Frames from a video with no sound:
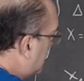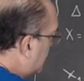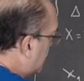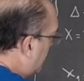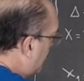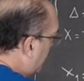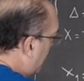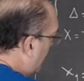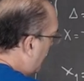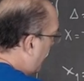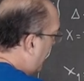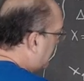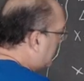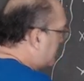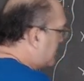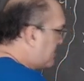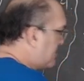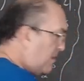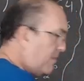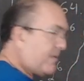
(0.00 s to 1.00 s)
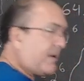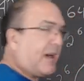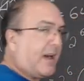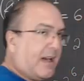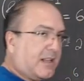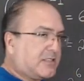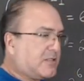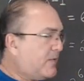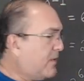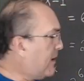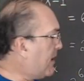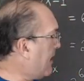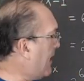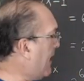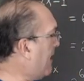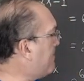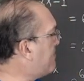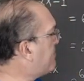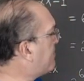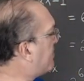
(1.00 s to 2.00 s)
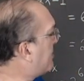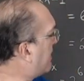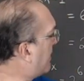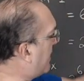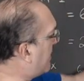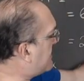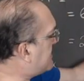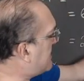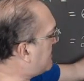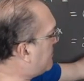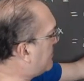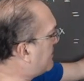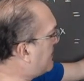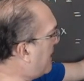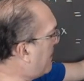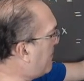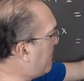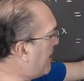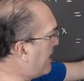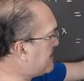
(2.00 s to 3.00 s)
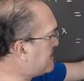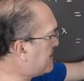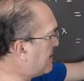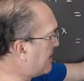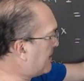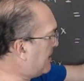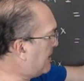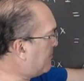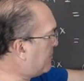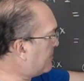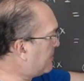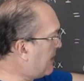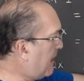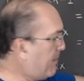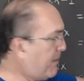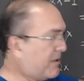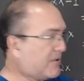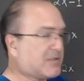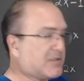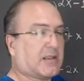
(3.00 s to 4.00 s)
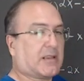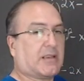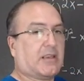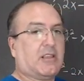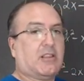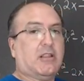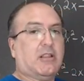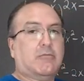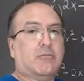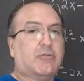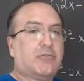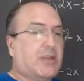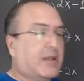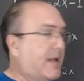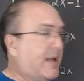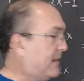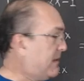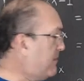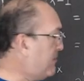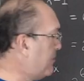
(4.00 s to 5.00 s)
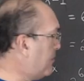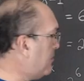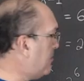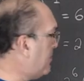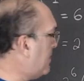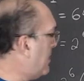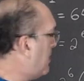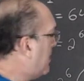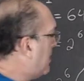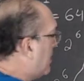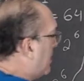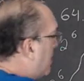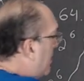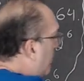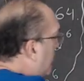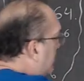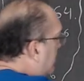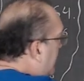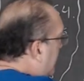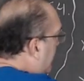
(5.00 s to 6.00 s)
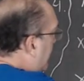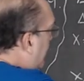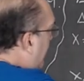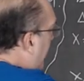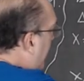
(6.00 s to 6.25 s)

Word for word: sobre 4. Só para ratificar. Quem quiser botar mais aqui, botar menos aqui, não muda nada, viu? Quanto é que